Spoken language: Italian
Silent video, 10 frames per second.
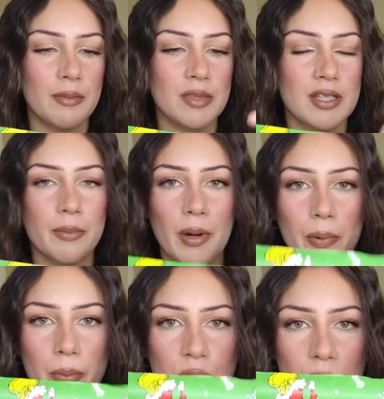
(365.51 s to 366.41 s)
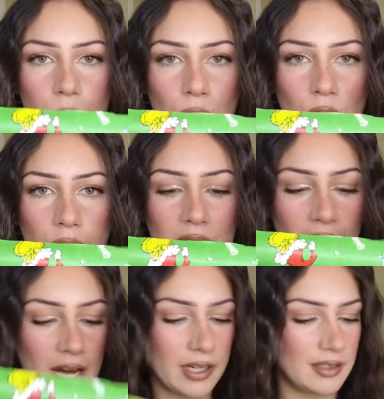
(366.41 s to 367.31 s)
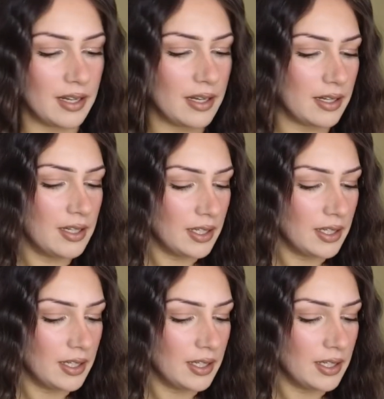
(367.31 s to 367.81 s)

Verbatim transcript: mi sembra proprio tipo carta,